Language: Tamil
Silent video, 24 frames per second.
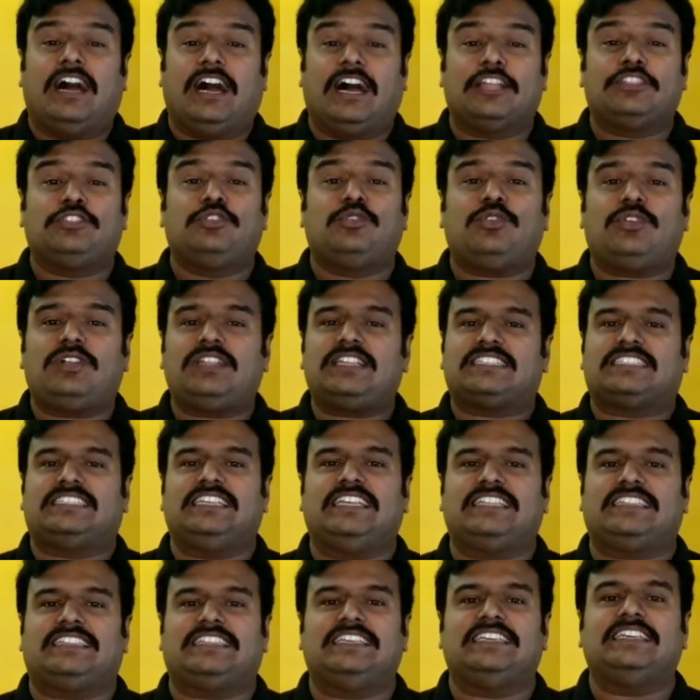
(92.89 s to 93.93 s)
அதோட
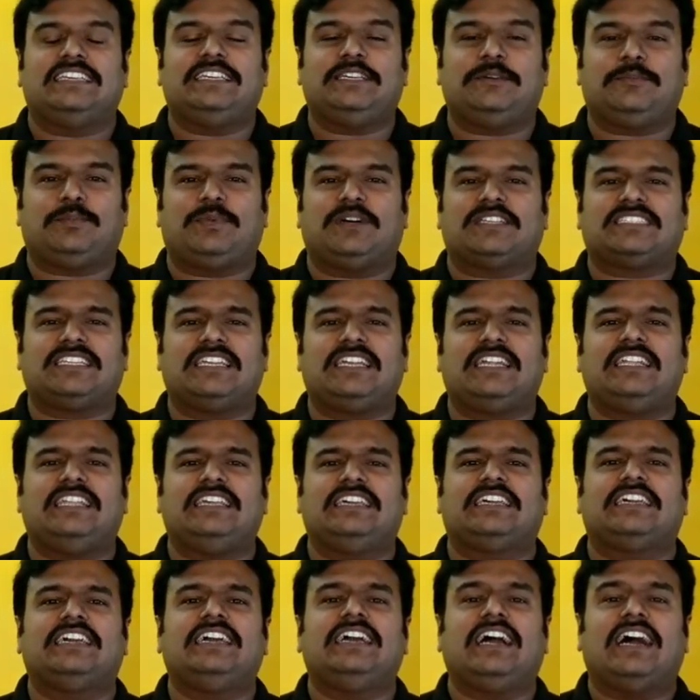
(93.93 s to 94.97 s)
சேர்த்து
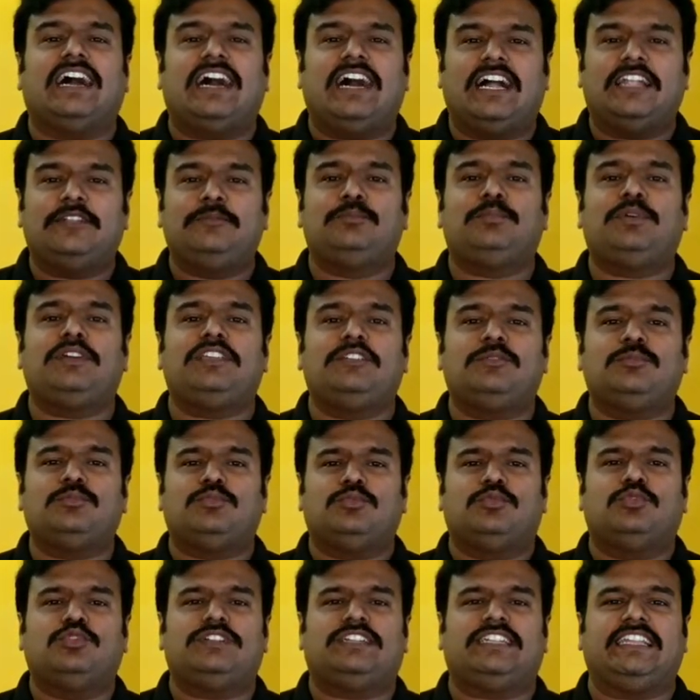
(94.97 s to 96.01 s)
பசங்களுக்கு அன்பையும்
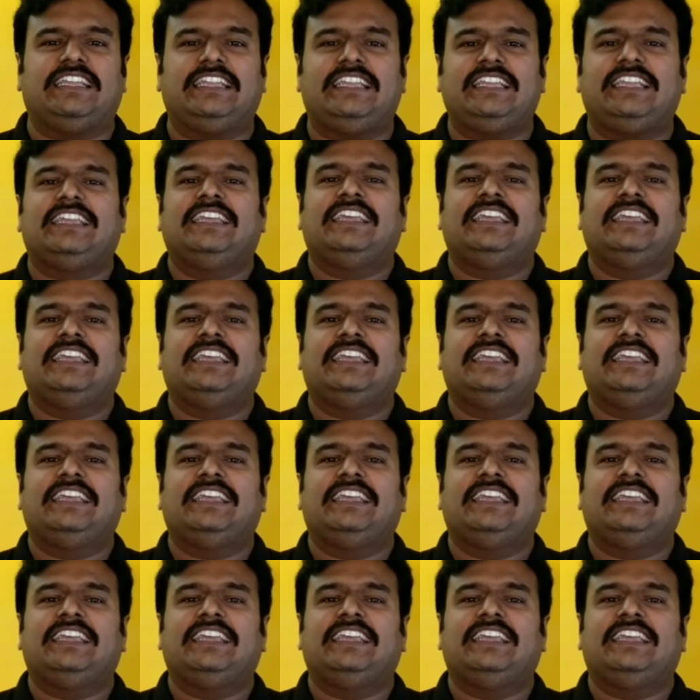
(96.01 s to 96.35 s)
ஊட்டி